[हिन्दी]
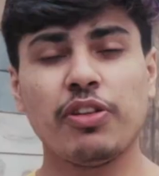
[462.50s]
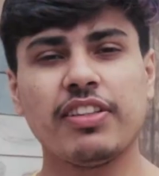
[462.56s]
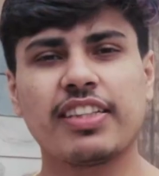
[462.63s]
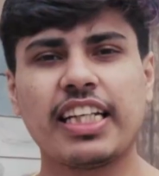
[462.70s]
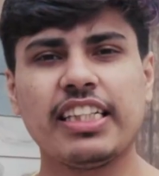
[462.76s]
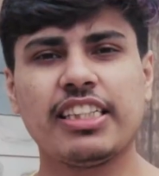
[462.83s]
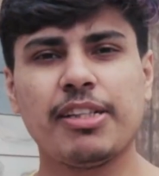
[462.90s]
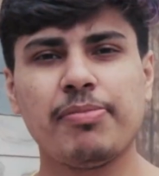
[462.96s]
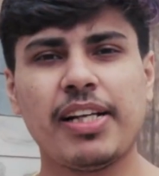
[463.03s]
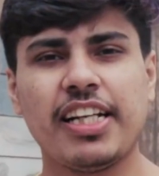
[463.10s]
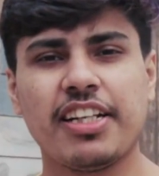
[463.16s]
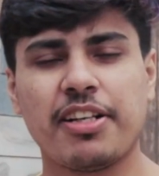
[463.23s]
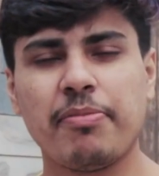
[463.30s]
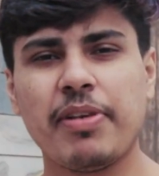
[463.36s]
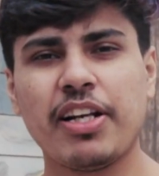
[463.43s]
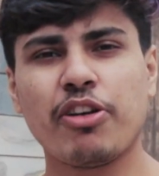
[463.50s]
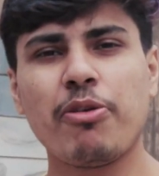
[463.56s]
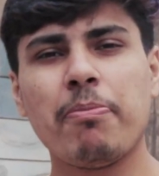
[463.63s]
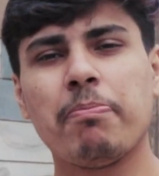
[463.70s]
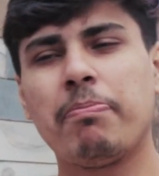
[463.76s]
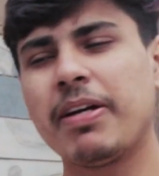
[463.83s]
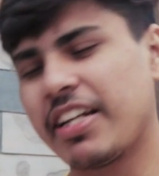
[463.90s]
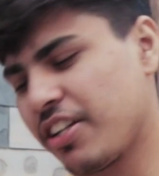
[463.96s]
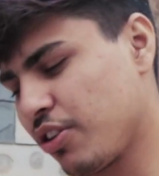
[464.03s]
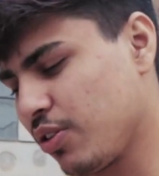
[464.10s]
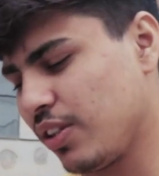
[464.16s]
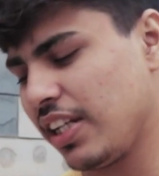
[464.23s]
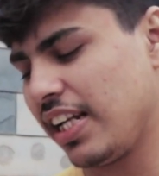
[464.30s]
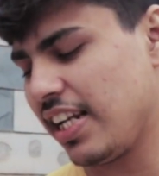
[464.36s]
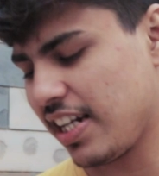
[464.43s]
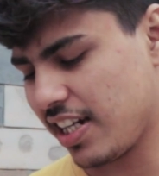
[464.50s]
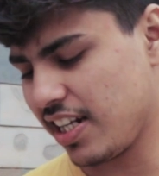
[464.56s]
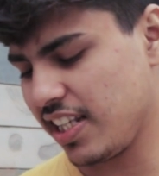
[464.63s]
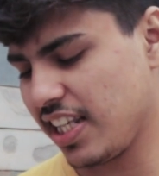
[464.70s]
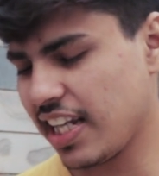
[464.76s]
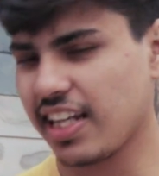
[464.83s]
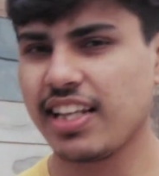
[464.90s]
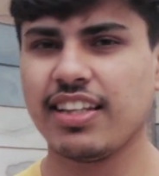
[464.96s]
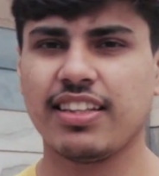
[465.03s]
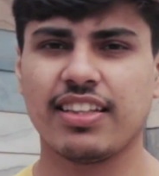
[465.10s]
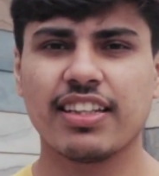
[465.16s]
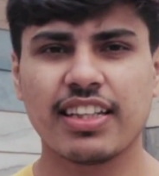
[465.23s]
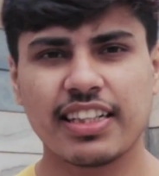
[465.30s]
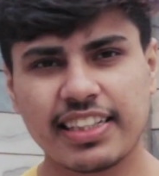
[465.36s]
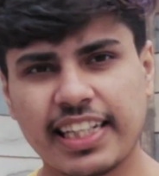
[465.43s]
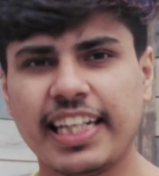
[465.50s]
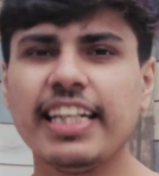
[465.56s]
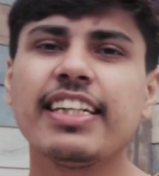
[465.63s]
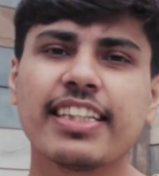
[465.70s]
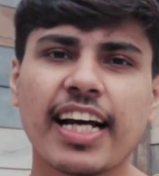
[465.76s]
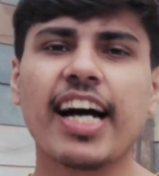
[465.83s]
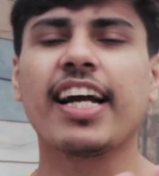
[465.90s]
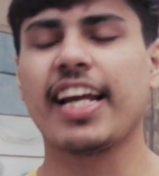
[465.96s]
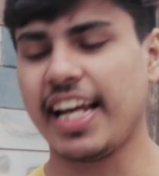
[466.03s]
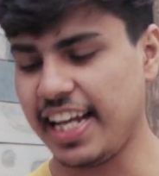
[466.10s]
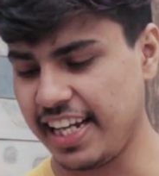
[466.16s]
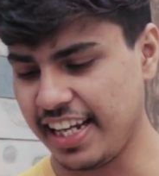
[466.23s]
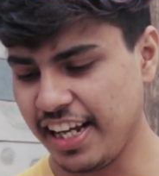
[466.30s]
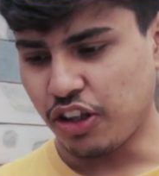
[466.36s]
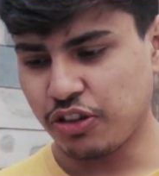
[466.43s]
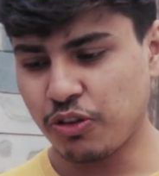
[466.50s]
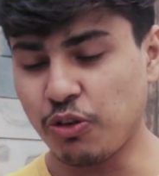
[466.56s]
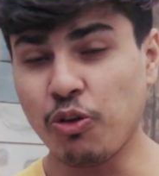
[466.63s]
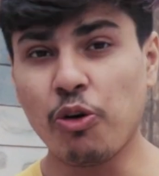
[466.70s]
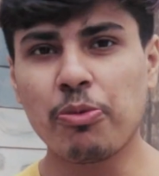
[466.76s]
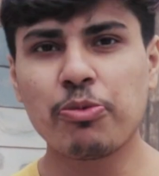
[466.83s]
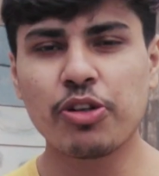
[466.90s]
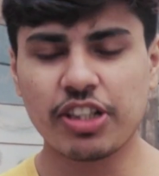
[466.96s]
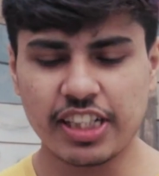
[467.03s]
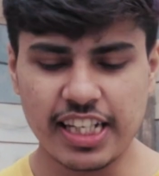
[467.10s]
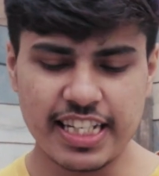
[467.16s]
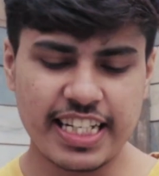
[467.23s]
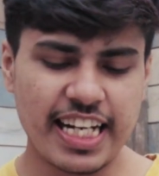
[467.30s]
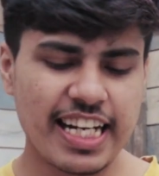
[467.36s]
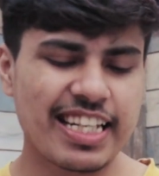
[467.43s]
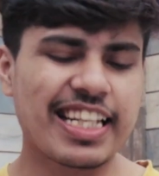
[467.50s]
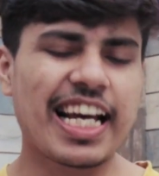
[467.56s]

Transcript: तो इसका स्टेबलाइजेशन मेरे को बेस्ट तो नहीं लगा लेकिन ठीक ठाक है और स्लो मोशन ये